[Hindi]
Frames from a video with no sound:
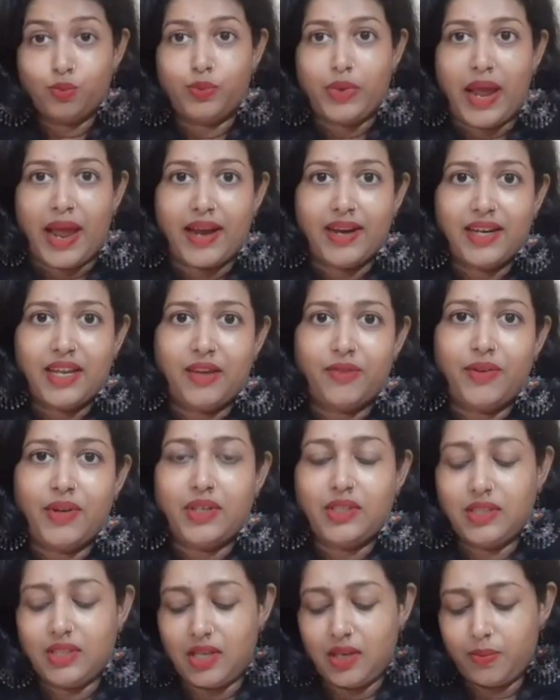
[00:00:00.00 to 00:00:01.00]
ब्रांड है
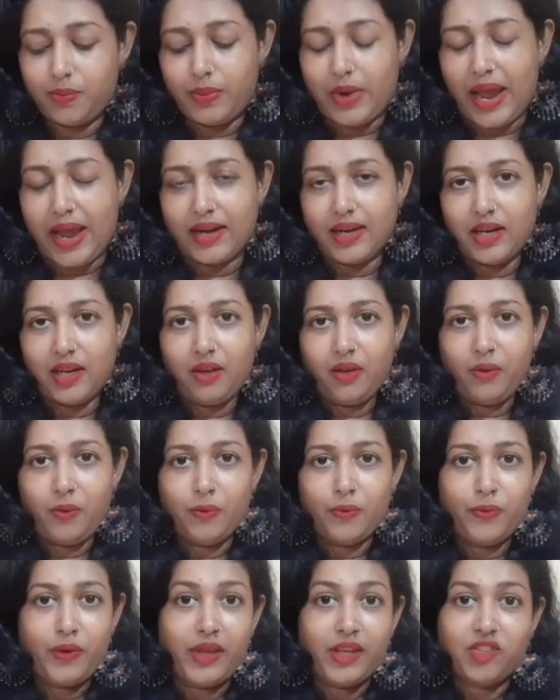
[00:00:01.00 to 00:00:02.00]
फ्रेंड्स ये ब्रांड है
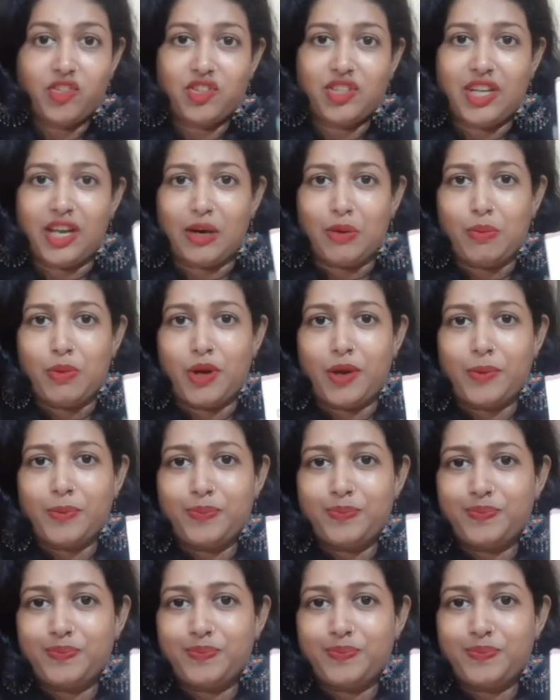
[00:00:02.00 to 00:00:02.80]
फिक्स टर्मा